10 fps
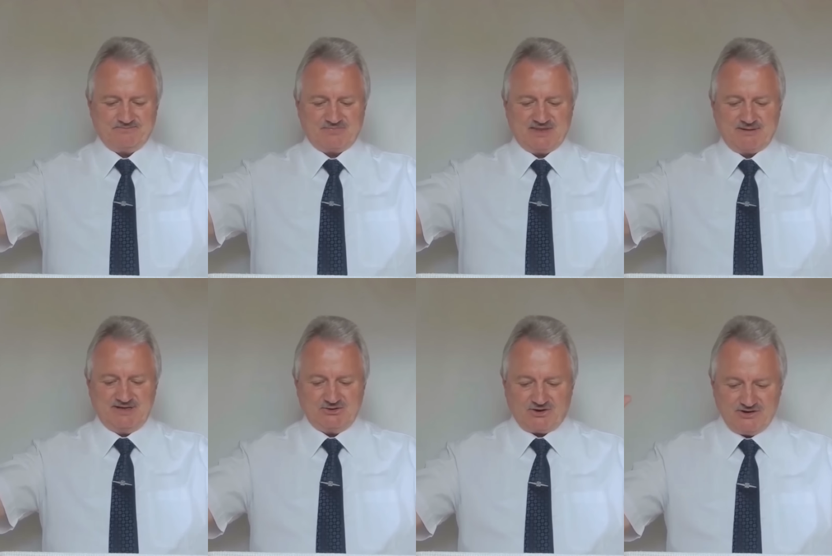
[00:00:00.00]

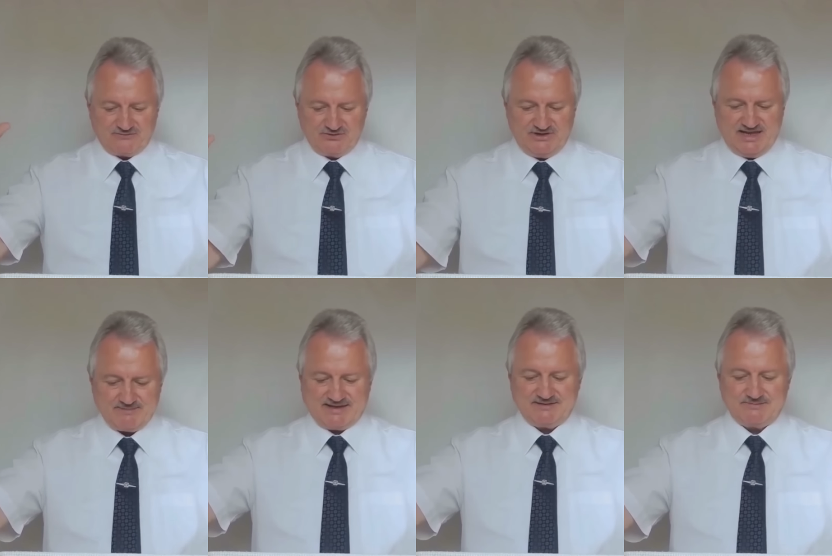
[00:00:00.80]
damit ihr euch von
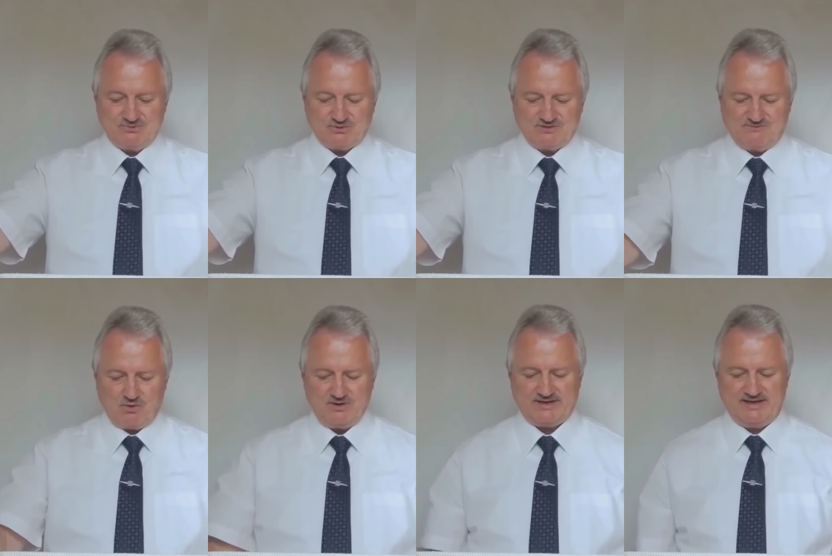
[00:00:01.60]
niemandem durch
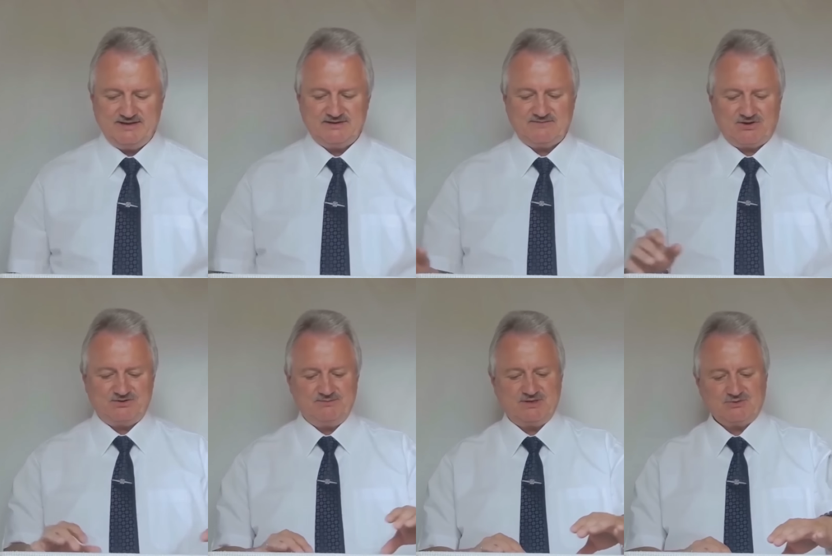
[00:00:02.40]
wohlklingende Worte
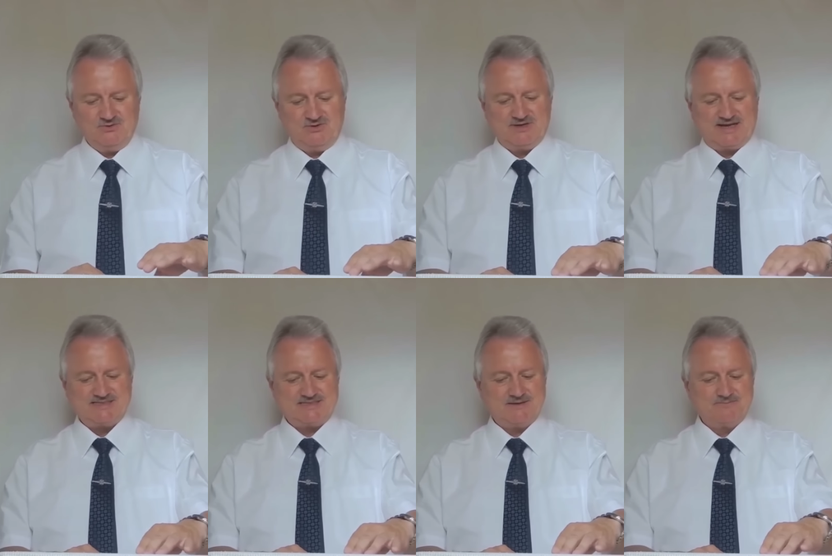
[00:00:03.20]
betrügen lasst